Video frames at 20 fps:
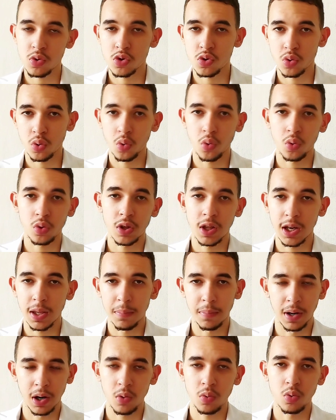o suco de
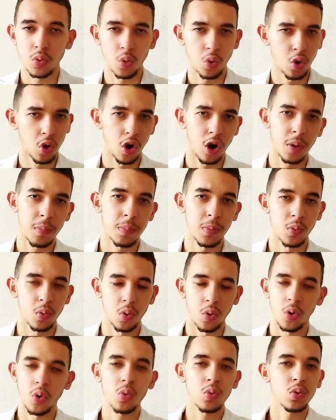limão no copo
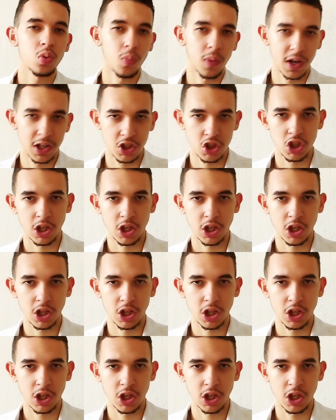ou numa